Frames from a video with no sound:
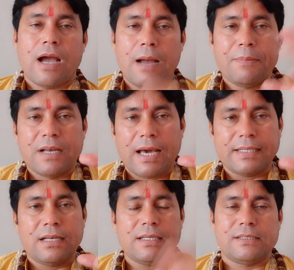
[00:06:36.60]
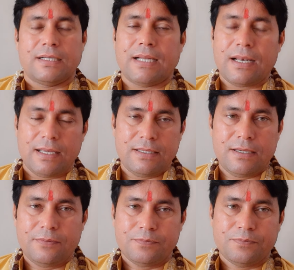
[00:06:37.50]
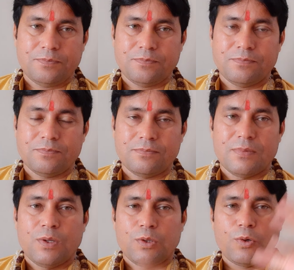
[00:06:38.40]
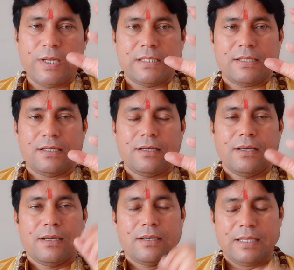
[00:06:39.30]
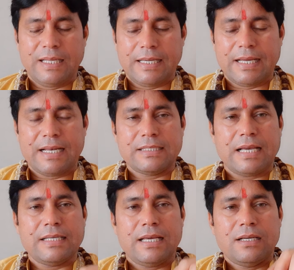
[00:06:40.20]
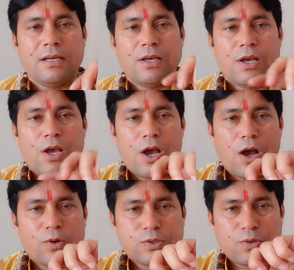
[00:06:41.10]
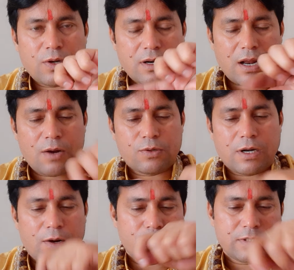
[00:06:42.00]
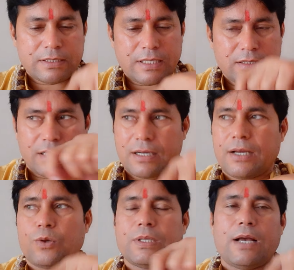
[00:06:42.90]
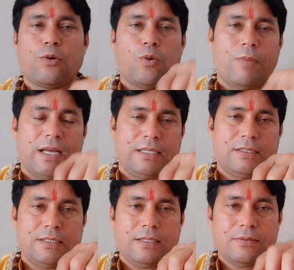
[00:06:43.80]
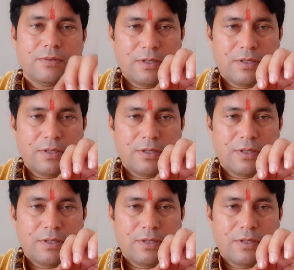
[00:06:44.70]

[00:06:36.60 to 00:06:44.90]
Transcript: आप नारियल की जटा लाइए थोड़ी सी नदी किनारे जाइए और उसको राउंड राउंड जैसे चक्कर होता है घुमा लीजिए